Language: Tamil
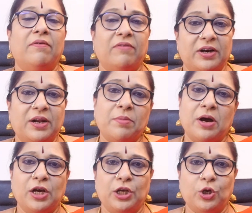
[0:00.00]

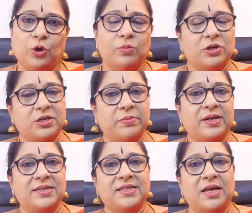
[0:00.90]
வருடமாக இருக்கும்
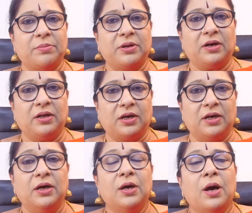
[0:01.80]
ரிஷபராசி
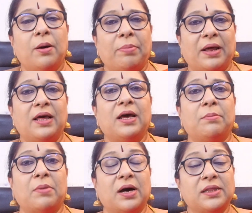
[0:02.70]
அன்பர்களுக்கு பல
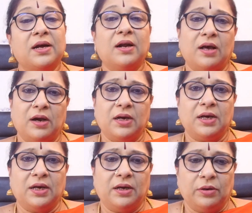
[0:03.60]
மாதங்களாக
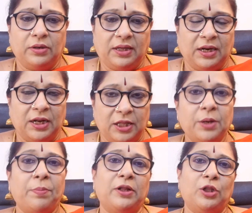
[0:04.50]
நீங்கள்
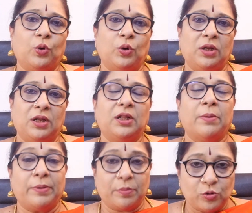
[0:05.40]
எதிர்பார்த்து கொண்டிருந்த
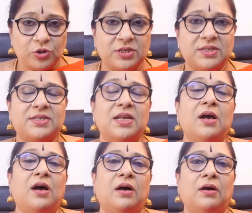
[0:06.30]
ப்ரமோஷன்ஸ்
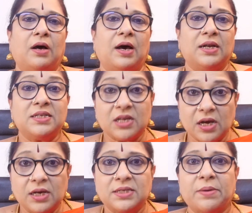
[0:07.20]

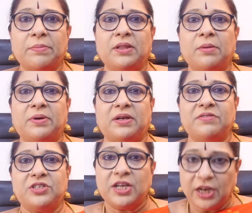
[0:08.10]
அரசாங்க சம்பந்தப்பட்ட
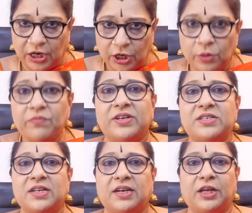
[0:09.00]
விஷயங்களிலும்
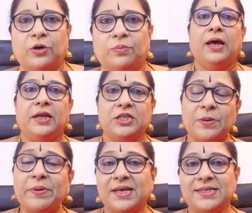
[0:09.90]
வெற்றி கிடைக்கும்
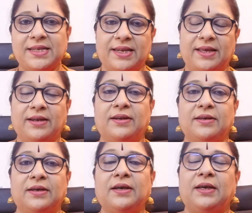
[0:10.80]
ரிஷபராசி
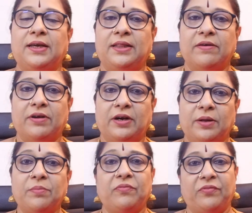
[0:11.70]
நேயர்களுக்கு இந்த
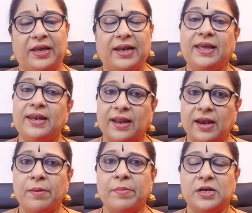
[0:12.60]
வருடம் வேலையில்
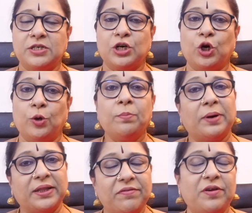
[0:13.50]
நல்ல மாற்றங்களும்
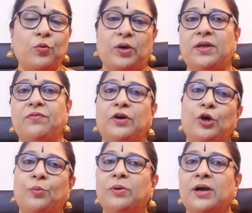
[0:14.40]
பதவி உயர்வுகளும்